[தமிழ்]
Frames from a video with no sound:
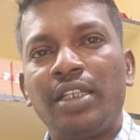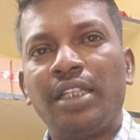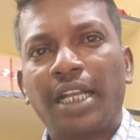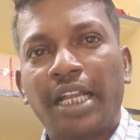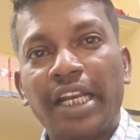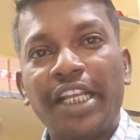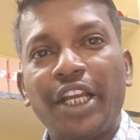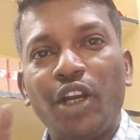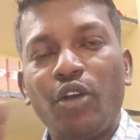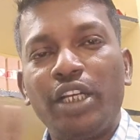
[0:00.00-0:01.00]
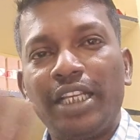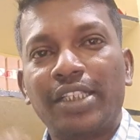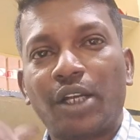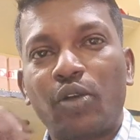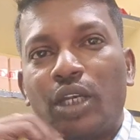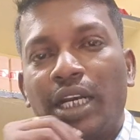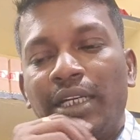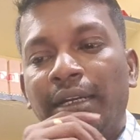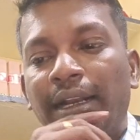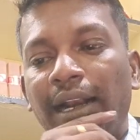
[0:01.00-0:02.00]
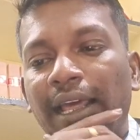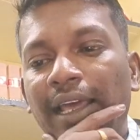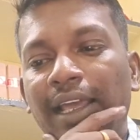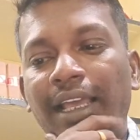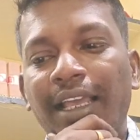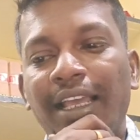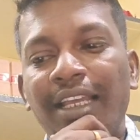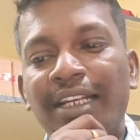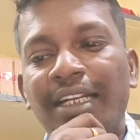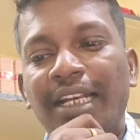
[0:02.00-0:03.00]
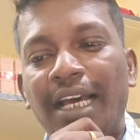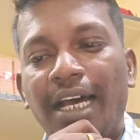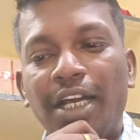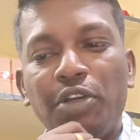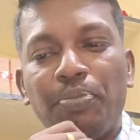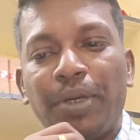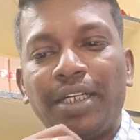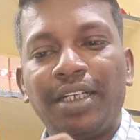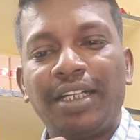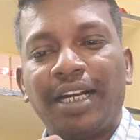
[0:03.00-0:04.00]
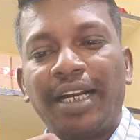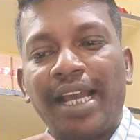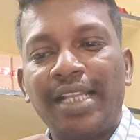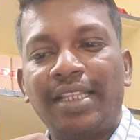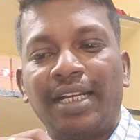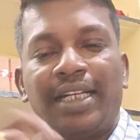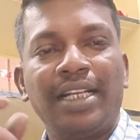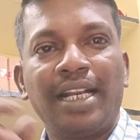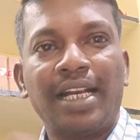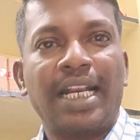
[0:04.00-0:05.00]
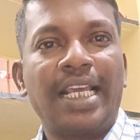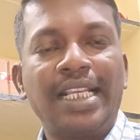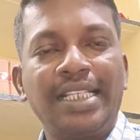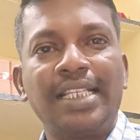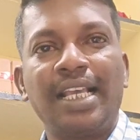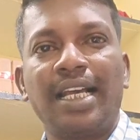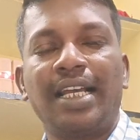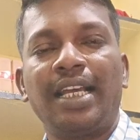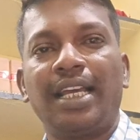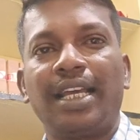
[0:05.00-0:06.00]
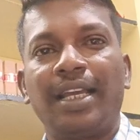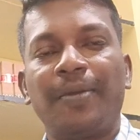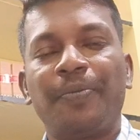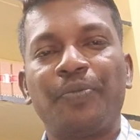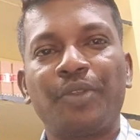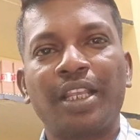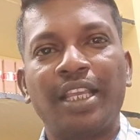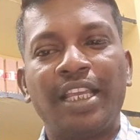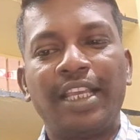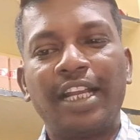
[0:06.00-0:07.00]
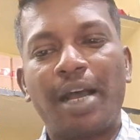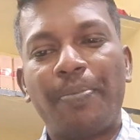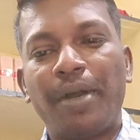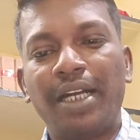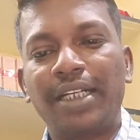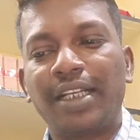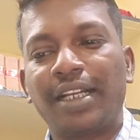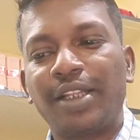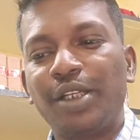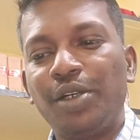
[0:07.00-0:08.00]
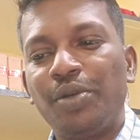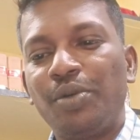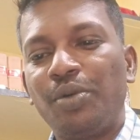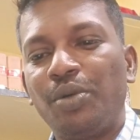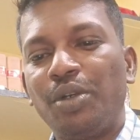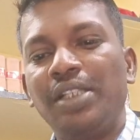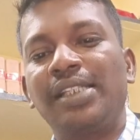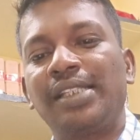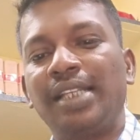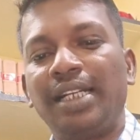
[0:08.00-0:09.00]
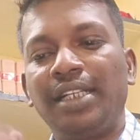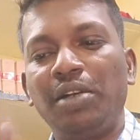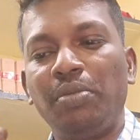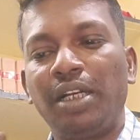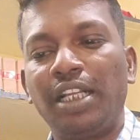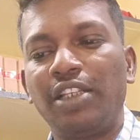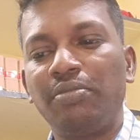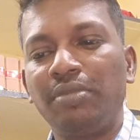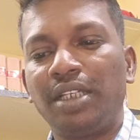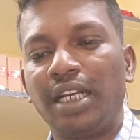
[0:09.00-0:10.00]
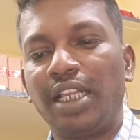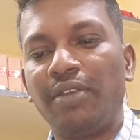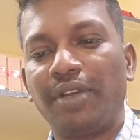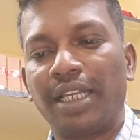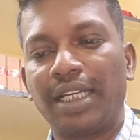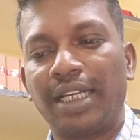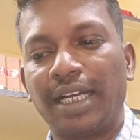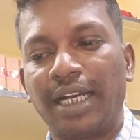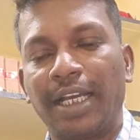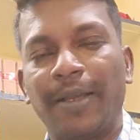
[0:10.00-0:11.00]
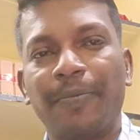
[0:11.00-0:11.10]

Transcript: இந்த கிரயங்களோடு என் சகோதரிகள் நின்றலை நாலு பன்னெண்டு ரெண்டாயிரத்தி ரெண்டில் நைஸாக எங்கள் அப்பா கிட்ட இருந்து ஒரு செட்டில்மெண்ட்டையும் எழுதி வாங்கிட்டாங்க